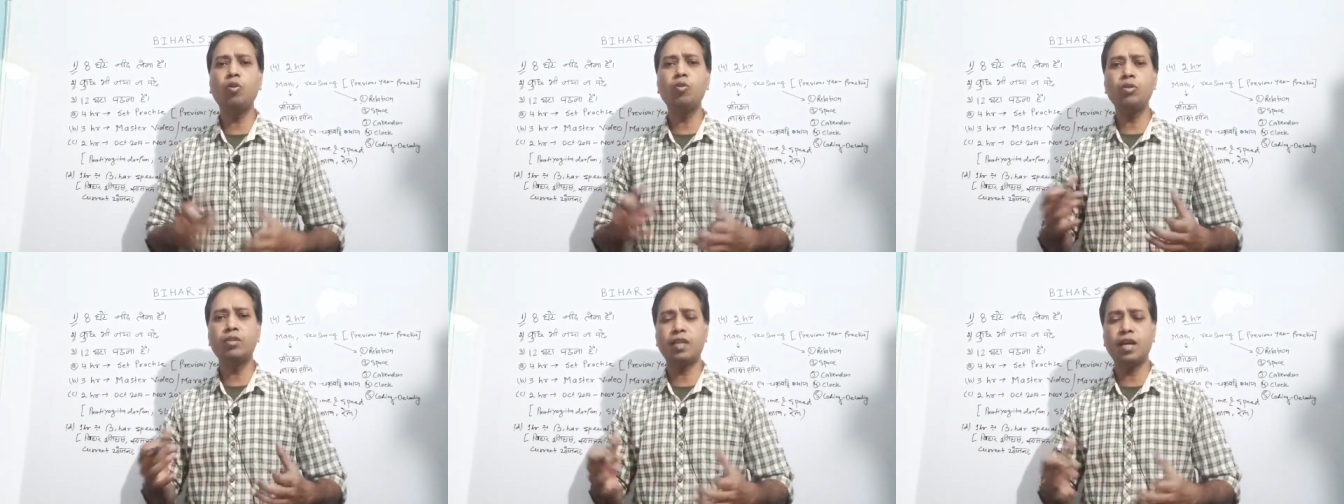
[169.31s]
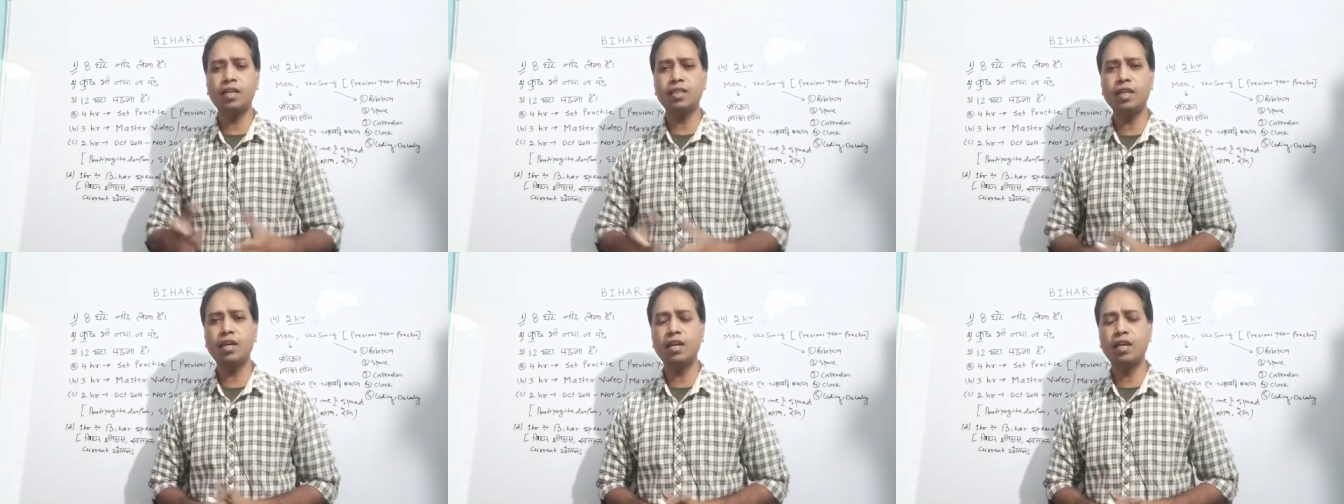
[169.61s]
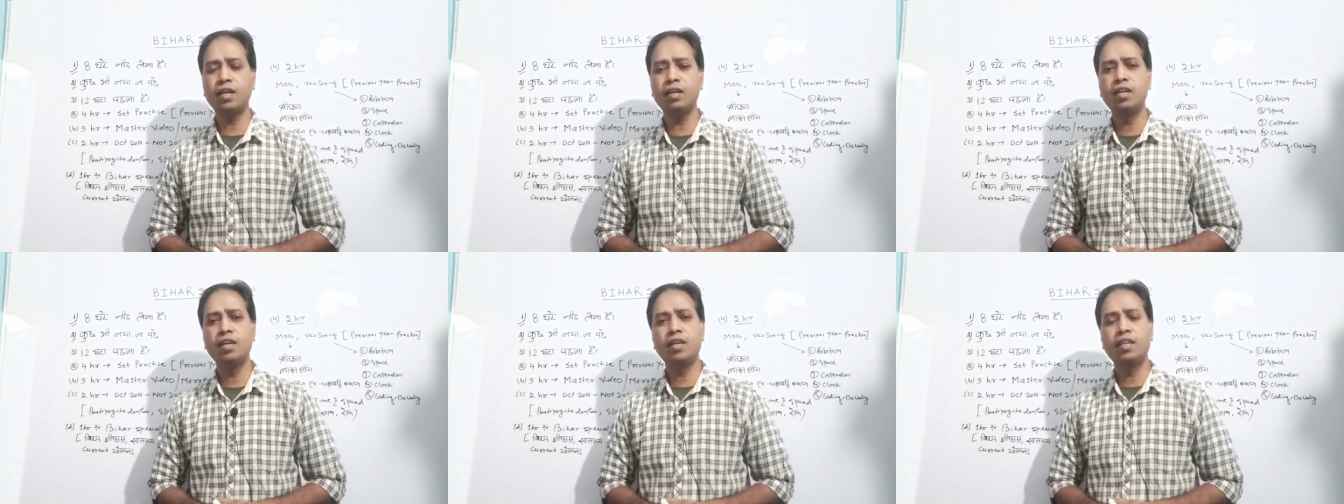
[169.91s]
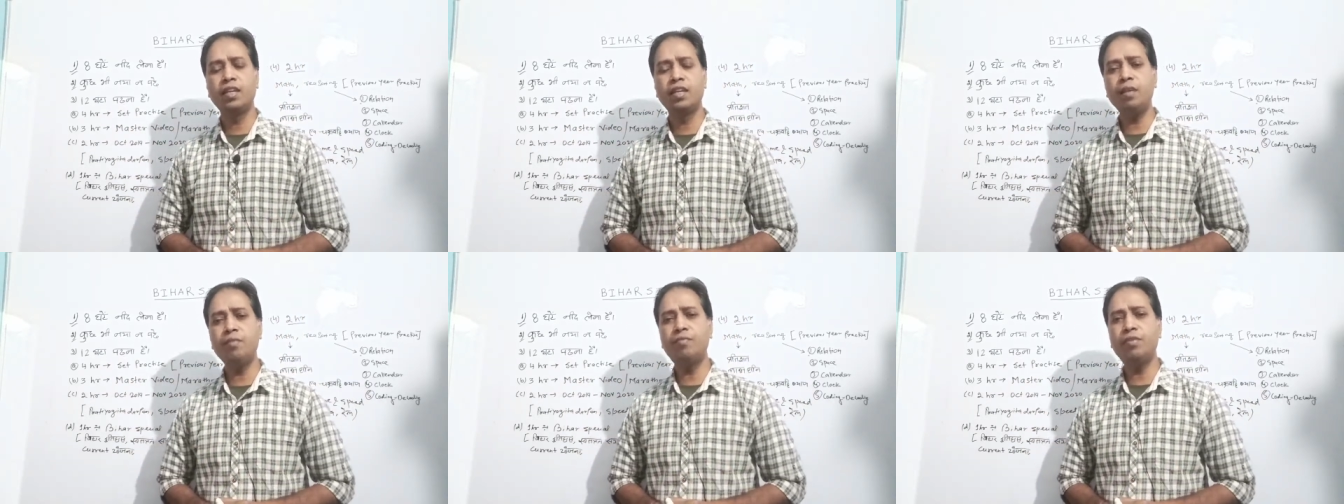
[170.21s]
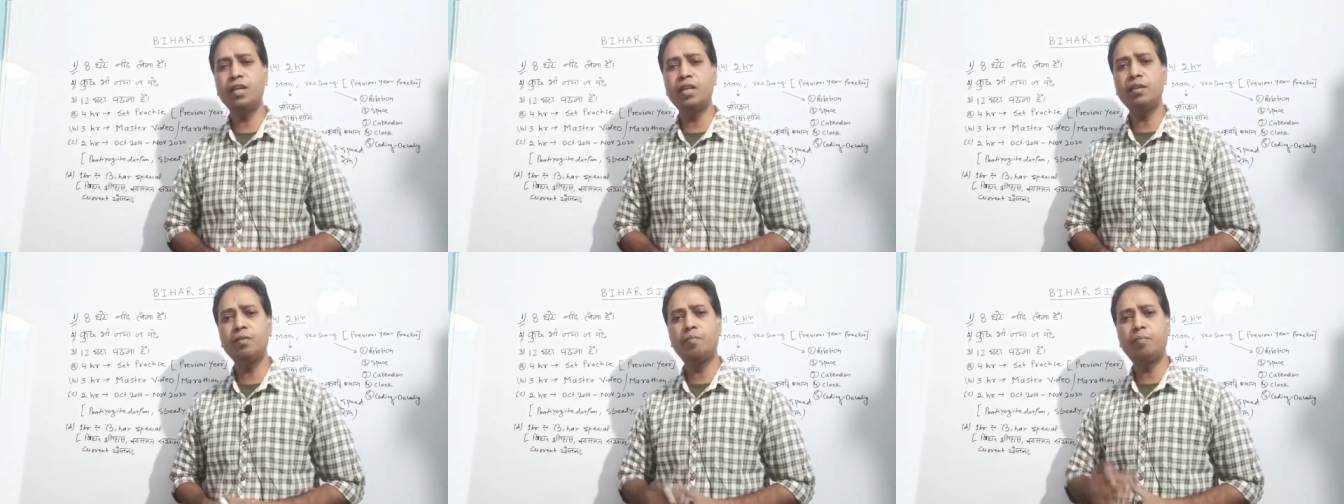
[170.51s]
बहुत ज़्यादा है नहीं
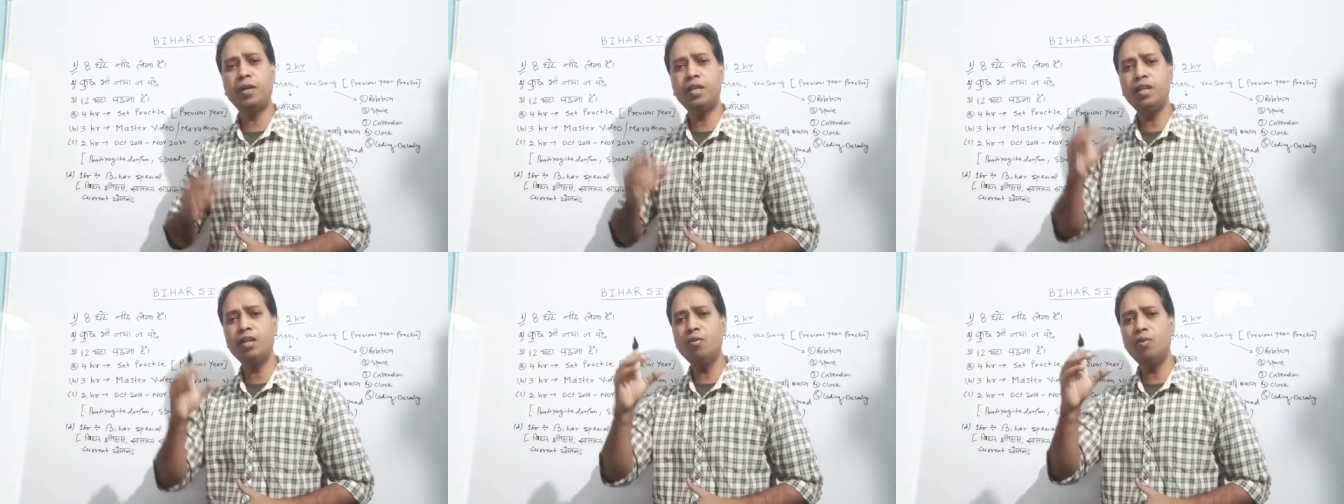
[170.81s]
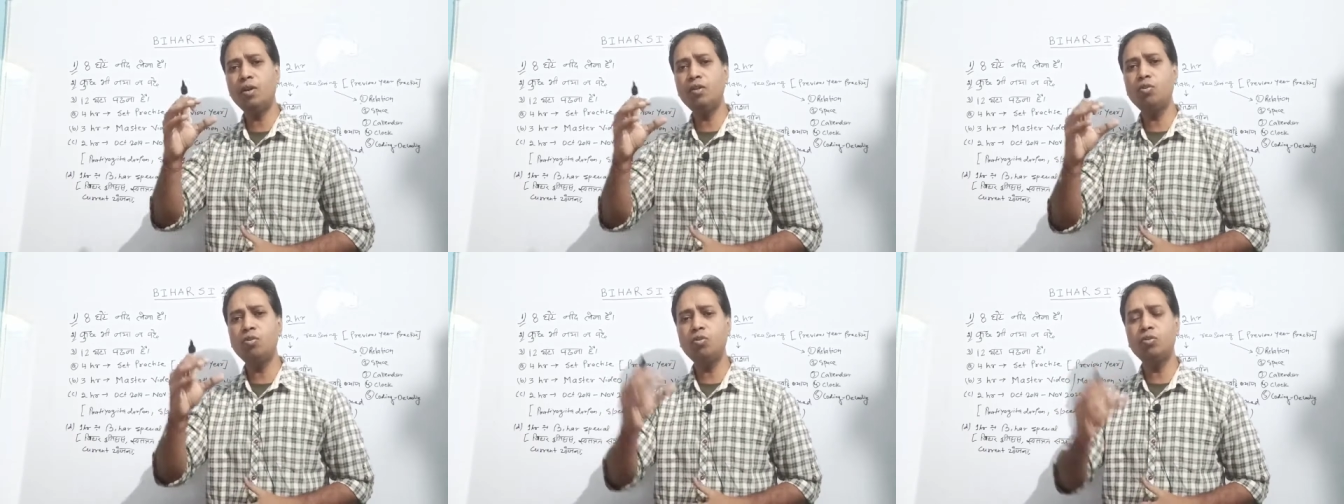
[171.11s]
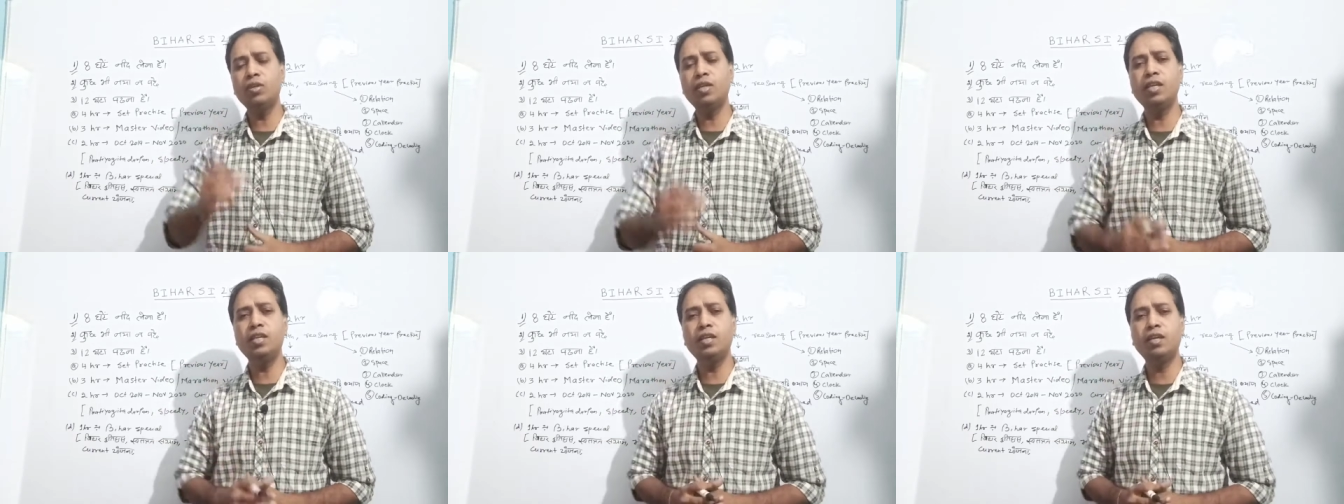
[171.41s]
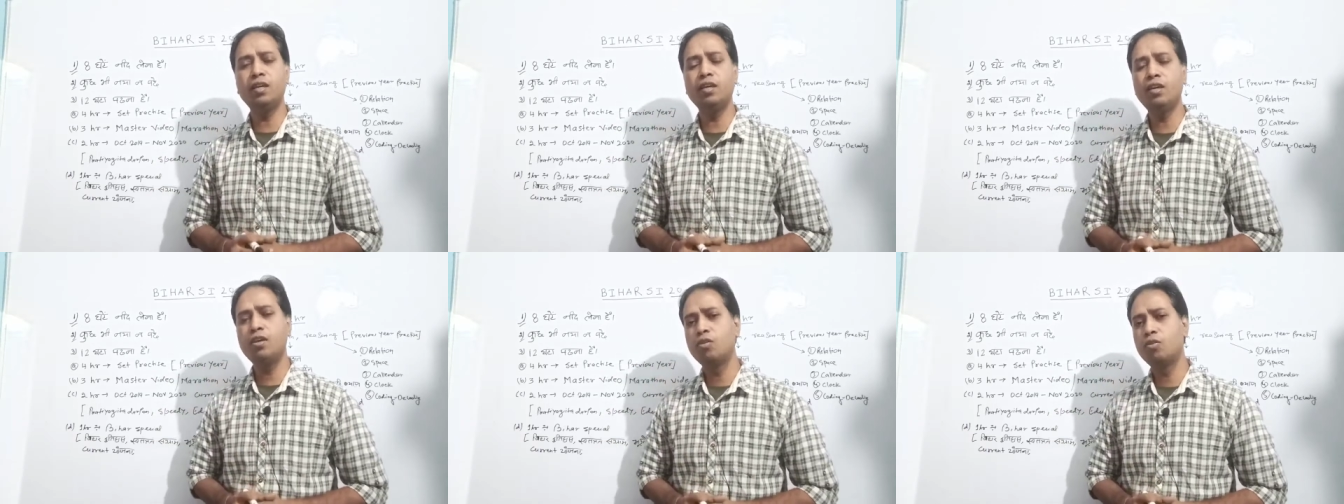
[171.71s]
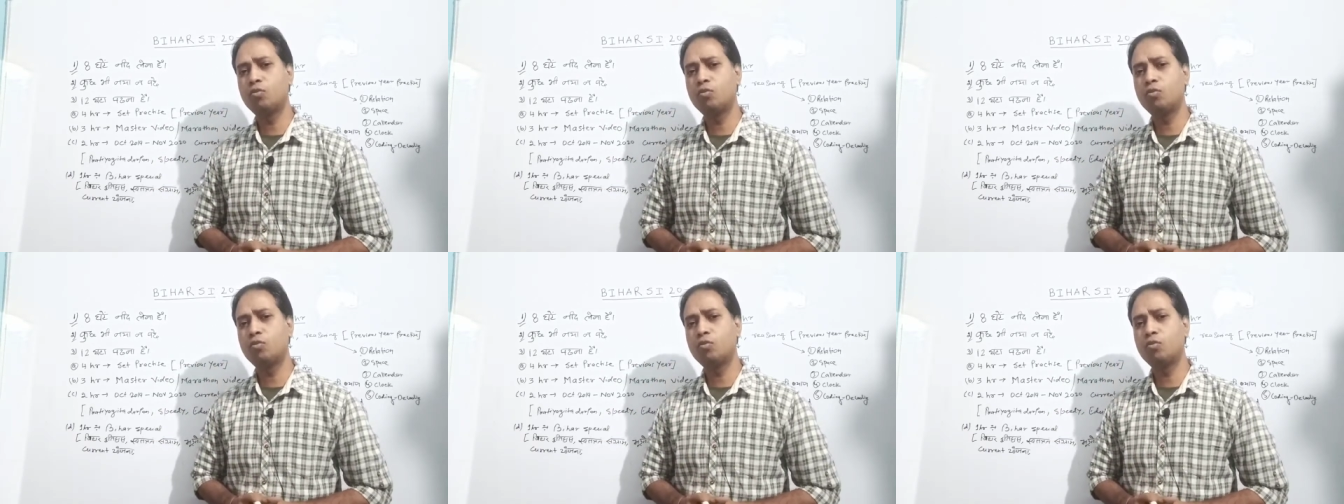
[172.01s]
फ्रेंड पढ़ने वालों लोग के लिए